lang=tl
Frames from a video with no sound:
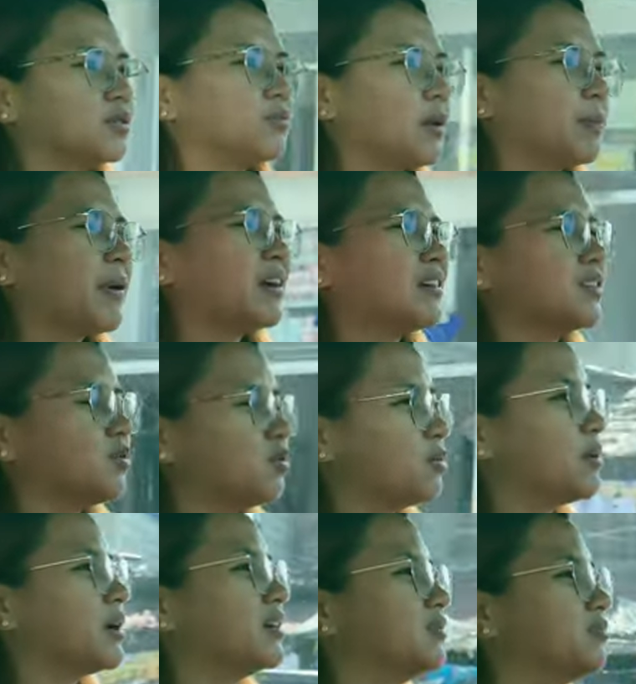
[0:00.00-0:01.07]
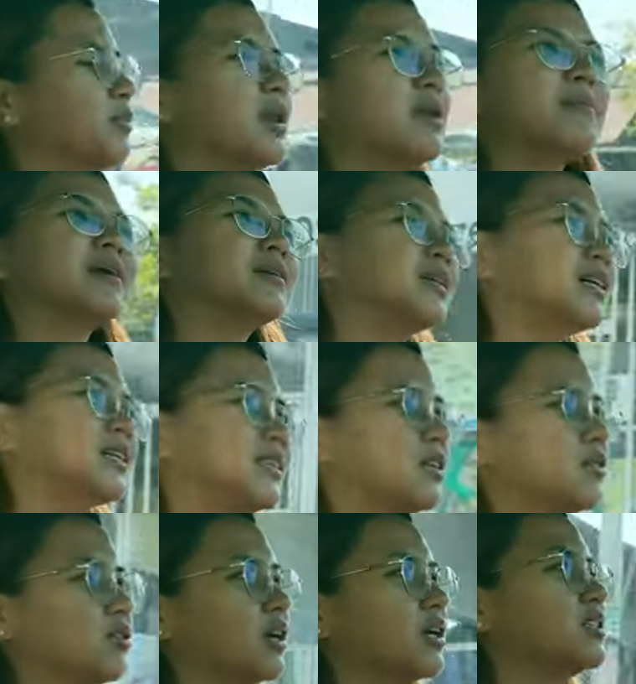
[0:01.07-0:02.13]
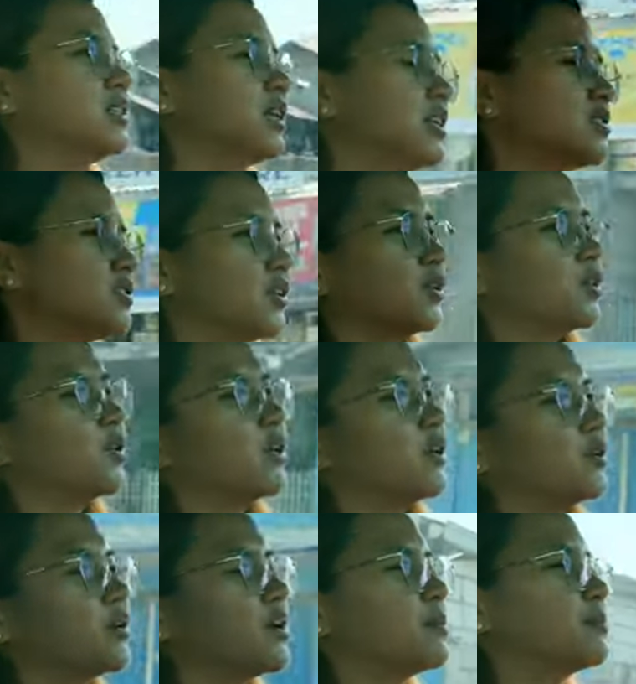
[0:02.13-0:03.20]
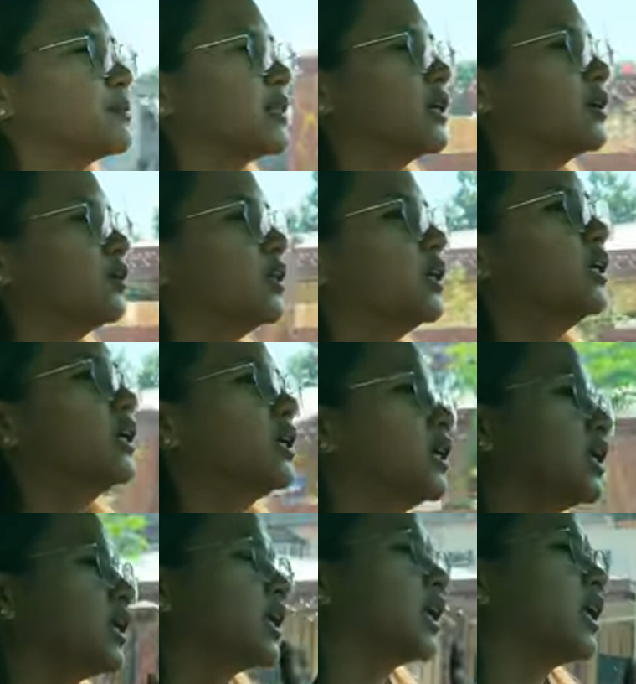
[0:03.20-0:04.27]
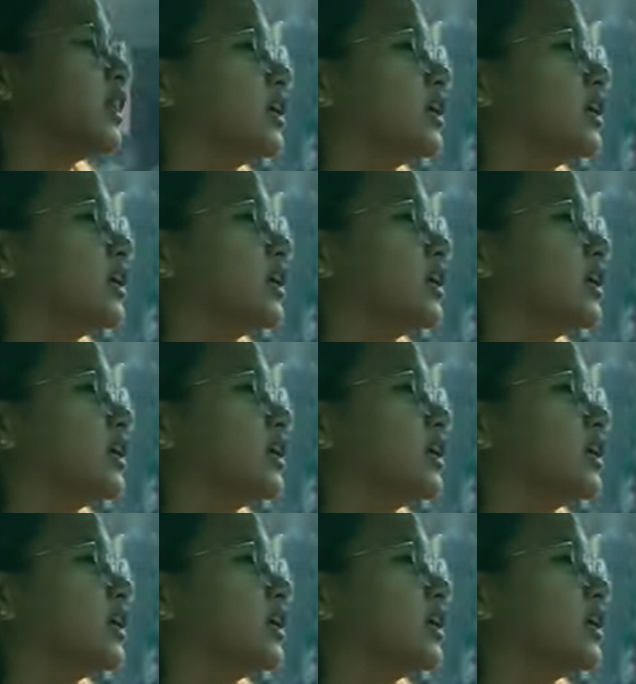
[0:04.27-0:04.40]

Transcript: napakita ko na ba? Malamang nakita nyo na kasi na-insert ko na yung clips na yon And